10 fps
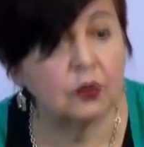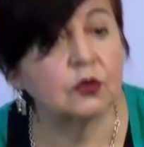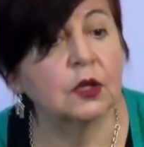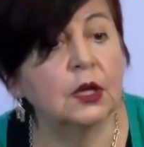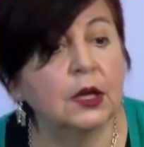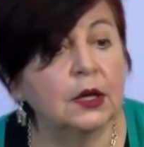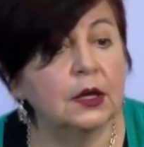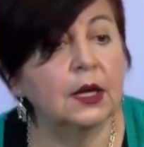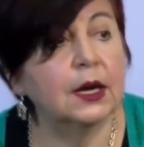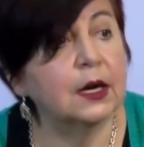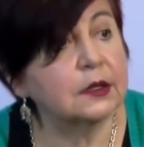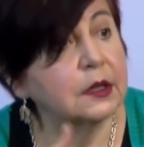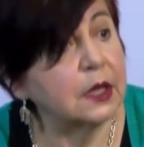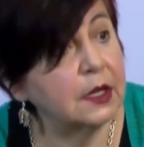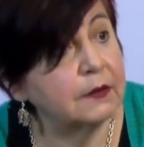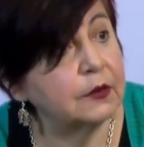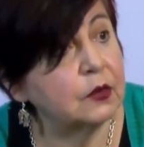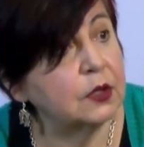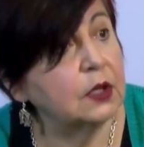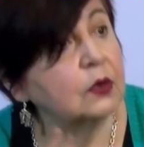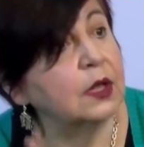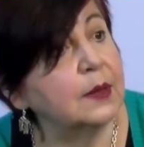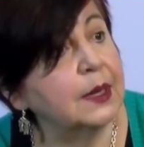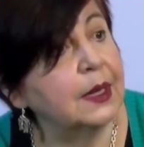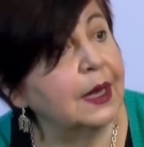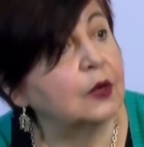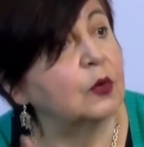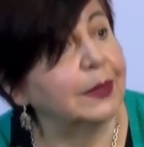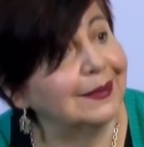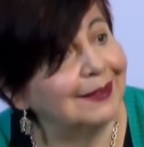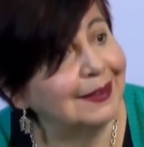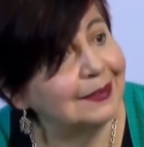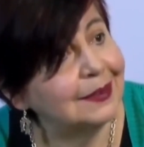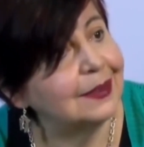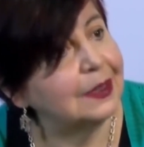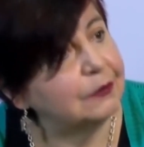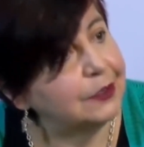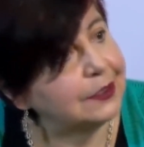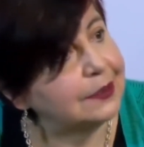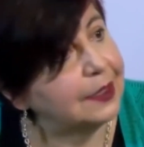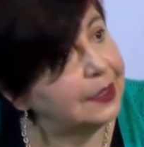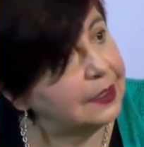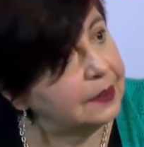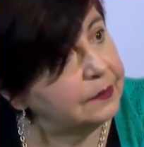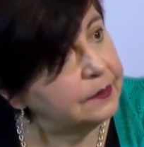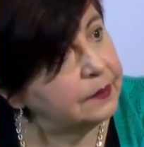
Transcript: todos, y él agarra el teléfono y lo llama al comandante de la Fuerza Aérea.